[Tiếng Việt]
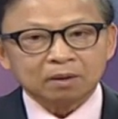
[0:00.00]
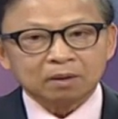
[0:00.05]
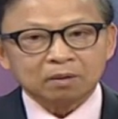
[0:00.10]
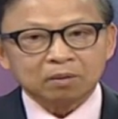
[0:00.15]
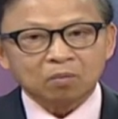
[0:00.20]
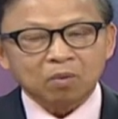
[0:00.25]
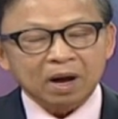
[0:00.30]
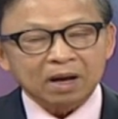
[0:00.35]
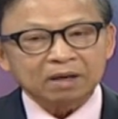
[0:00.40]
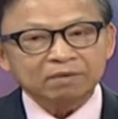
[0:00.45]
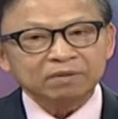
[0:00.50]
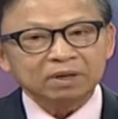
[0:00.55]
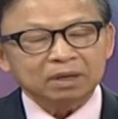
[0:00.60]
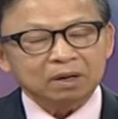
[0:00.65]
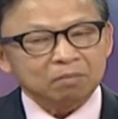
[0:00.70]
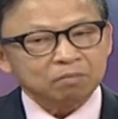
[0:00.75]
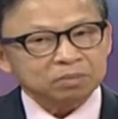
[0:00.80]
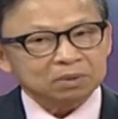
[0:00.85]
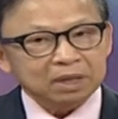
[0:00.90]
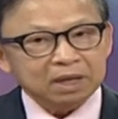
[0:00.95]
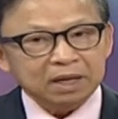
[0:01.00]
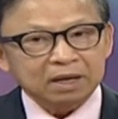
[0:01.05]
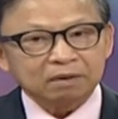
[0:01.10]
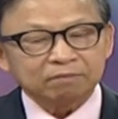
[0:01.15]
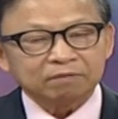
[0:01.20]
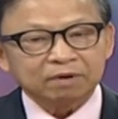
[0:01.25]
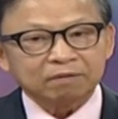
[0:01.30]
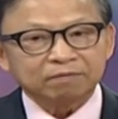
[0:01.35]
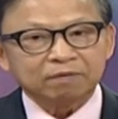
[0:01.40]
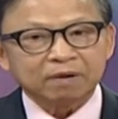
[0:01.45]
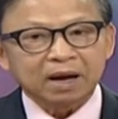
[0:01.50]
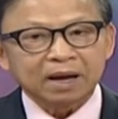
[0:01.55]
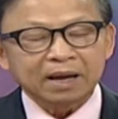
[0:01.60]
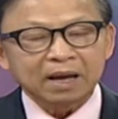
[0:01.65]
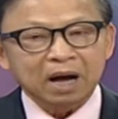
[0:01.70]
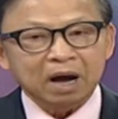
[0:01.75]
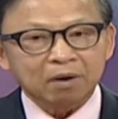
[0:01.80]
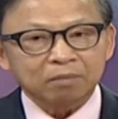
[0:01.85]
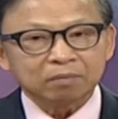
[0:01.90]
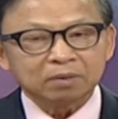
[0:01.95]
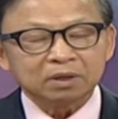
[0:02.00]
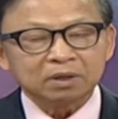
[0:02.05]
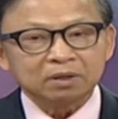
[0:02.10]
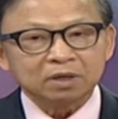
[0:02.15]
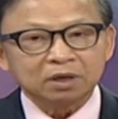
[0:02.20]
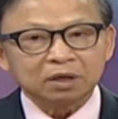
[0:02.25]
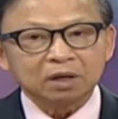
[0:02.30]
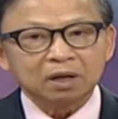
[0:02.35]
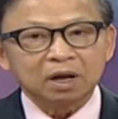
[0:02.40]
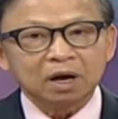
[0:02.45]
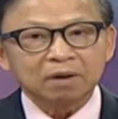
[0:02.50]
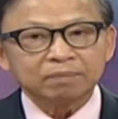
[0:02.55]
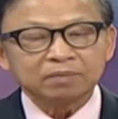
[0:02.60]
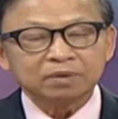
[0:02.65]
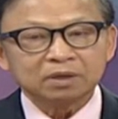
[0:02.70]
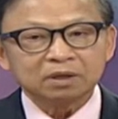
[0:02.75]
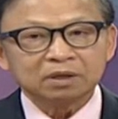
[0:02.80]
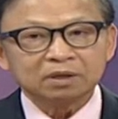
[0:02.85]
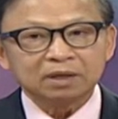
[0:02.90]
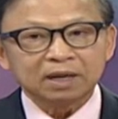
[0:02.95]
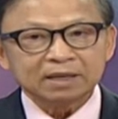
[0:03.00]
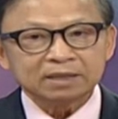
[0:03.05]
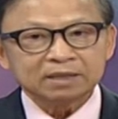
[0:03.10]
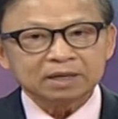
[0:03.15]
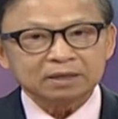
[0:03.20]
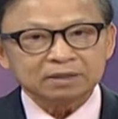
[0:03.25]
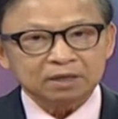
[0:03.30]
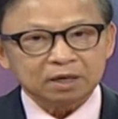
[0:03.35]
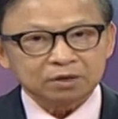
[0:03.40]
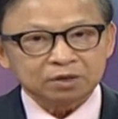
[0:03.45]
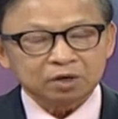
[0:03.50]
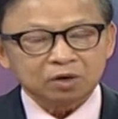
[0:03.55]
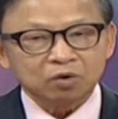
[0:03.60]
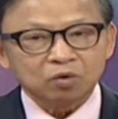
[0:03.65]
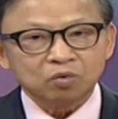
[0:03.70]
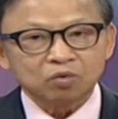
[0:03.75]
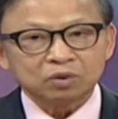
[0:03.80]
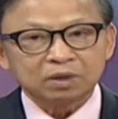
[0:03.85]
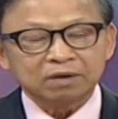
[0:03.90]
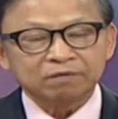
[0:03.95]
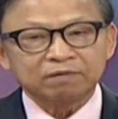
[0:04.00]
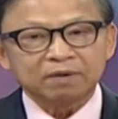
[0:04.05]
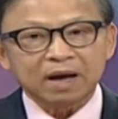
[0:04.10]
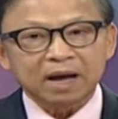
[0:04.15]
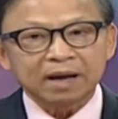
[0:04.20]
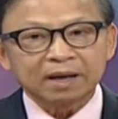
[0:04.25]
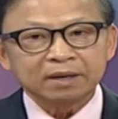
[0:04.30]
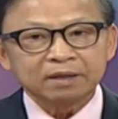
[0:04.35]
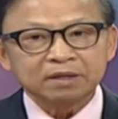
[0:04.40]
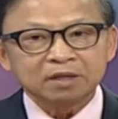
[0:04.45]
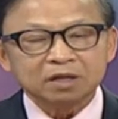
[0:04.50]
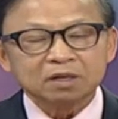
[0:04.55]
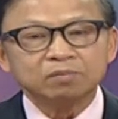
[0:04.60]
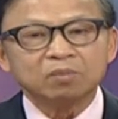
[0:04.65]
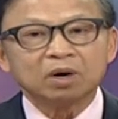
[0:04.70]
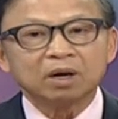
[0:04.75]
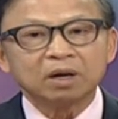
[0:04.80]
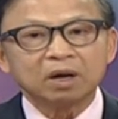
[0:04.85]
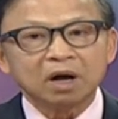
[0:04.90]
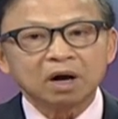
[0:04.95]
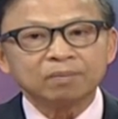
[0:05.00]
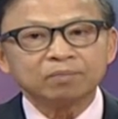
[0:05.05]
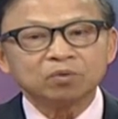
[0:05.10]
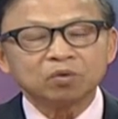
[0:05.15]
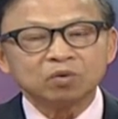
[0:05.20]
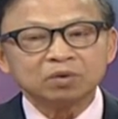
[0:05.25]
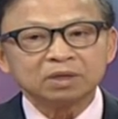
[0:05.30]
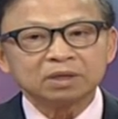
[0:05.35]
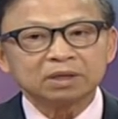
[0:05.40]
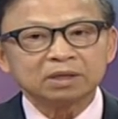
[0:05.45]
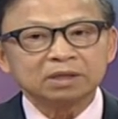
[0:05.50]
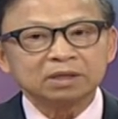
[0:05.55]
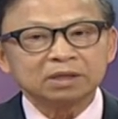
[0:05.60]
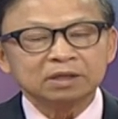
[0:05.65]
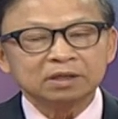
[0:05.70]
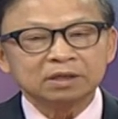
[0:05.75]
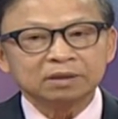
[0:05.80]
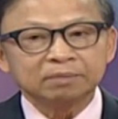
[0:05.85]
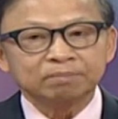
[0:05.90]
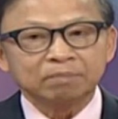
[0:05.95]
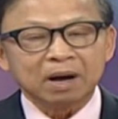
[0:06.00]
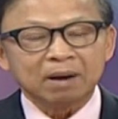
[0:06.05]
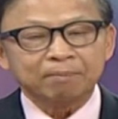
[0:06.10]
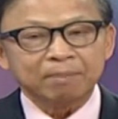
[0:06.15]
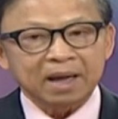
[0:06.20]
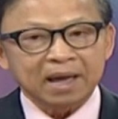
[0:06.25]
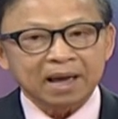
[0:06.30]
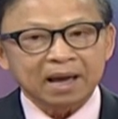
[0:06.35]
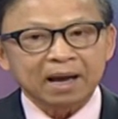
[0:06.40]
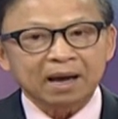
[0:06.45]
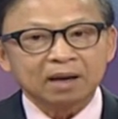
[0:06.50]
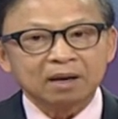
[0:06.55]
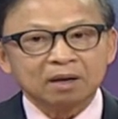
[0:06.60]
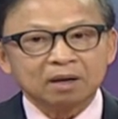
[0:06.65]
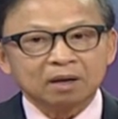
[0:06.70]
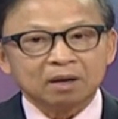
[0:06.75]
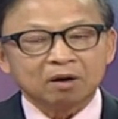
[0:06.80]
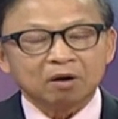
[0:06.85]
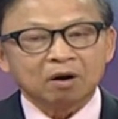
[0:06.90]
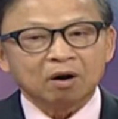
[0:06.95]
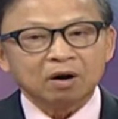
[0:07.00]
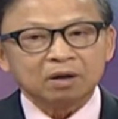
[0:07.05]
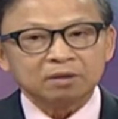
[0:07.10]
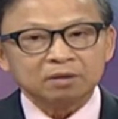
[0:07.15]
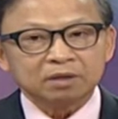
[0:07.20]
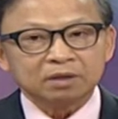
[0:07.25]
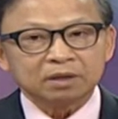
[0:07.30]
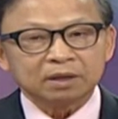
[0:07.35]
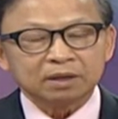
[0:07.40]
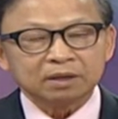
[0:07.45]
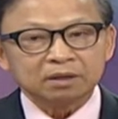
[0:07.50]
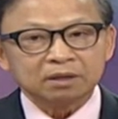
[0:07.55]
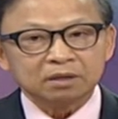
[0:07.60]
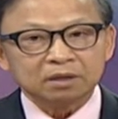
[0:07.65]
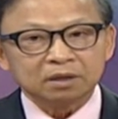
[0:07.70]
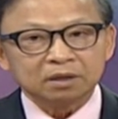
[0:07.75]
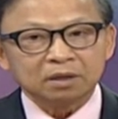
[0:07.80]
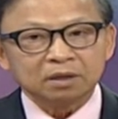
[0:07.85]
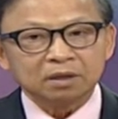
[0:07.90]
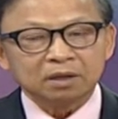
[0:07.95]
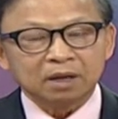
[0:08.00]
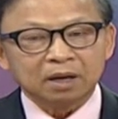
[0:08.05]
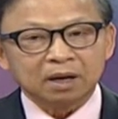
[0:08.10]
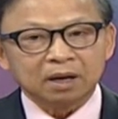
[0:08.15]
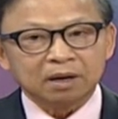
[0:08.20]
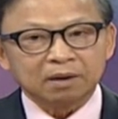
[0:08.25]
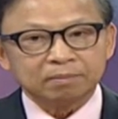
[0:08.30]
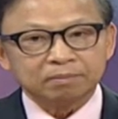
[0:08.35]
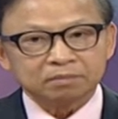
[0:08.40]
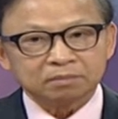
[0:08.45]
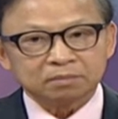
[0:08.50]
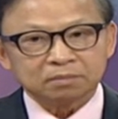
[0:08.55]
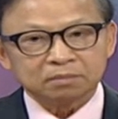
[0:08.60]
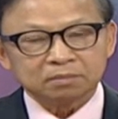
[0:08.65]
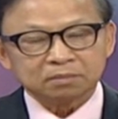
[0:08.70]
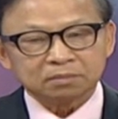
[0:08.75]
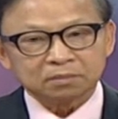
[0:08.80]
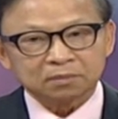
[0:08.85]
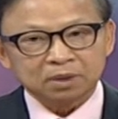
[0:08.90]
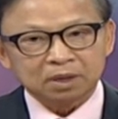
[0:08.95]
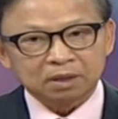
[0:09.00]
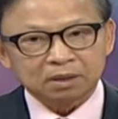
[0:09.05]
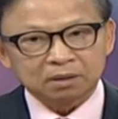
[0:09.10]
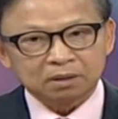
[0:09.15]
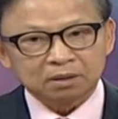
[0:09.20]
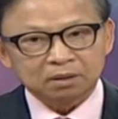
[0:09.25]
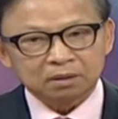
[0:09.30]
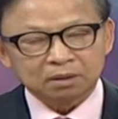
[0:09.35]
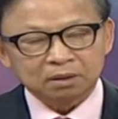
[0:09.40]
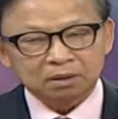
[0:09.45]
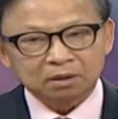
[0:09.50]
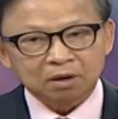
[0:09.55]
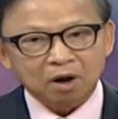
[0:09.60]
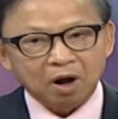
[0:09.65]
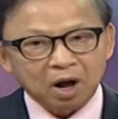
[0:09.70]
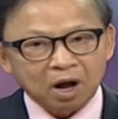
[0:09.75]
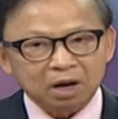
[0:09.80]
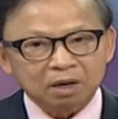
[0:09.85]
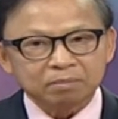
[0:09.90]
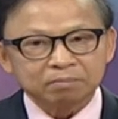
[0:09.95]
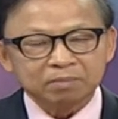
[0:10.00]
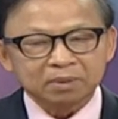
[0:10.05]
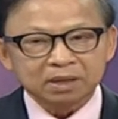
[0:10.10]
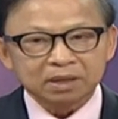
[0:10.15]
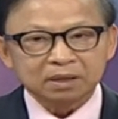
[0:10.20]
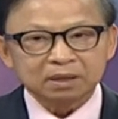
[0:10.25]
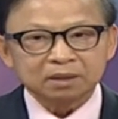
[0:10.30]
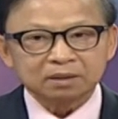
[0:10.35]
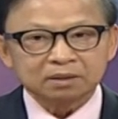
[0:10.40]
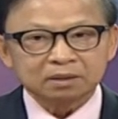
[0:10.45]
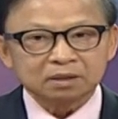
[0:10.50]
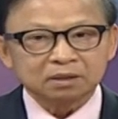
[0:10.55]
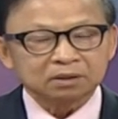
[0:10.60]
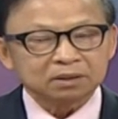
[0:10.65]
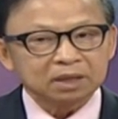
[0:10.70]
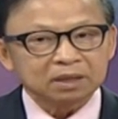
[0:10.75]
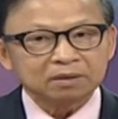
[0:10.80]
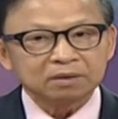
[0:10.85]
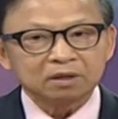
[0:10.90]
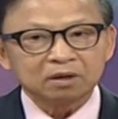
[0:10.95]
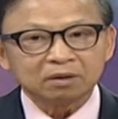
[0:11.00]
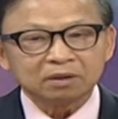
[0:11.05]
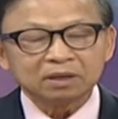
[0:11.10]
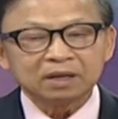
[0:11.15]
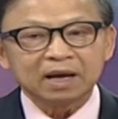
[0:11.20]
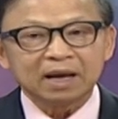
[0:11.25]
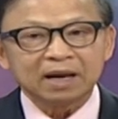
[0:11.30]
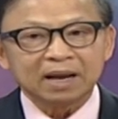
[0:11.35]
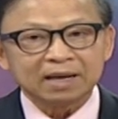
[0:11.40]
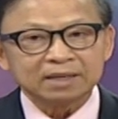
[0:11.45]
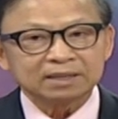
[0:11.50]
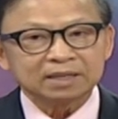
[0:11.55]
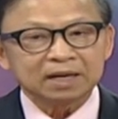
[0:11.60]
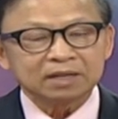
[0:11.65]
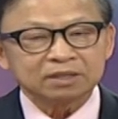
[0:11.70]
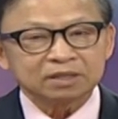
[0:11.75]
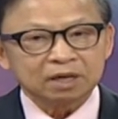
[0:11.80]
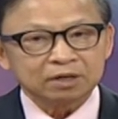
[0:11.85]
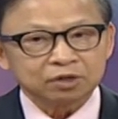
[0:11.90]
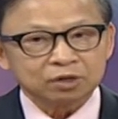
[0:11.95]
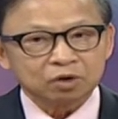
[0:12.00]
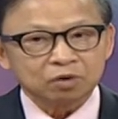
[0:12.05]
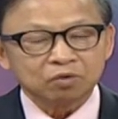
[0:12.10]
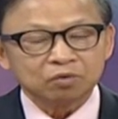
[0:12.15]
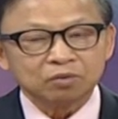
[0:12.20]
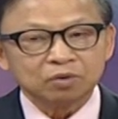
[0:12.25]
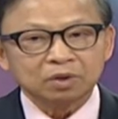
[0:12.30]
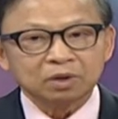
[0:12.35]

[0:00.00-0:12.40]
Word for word: ngoài cái việc đóng tiền và phải học cái những cái lớp những người lái xe say rượu thì phải dự một cái lớp của những cái người bà mẹ có những cái người uh, uh, con bị thương tích trong những đề lái xe say rượu